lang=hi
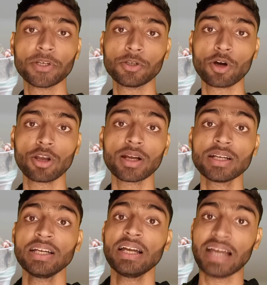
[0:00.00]
फिफ्टी
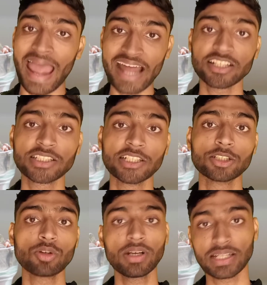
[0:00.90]
डॉलर एज अ
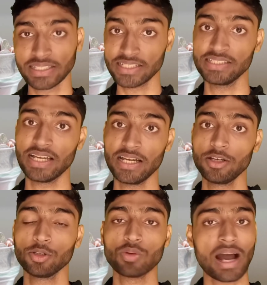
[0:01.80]
थ्रीसोल्ड दे दिया है
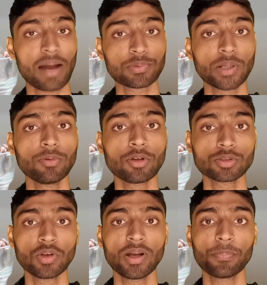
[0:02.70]
तो आप सभी
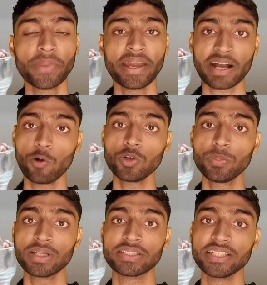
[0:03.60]
लोग जो है अपना
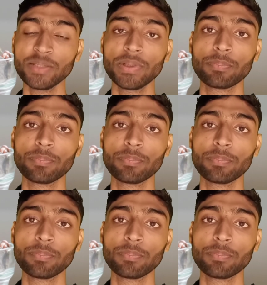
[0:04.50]
अकाउंट में थ्री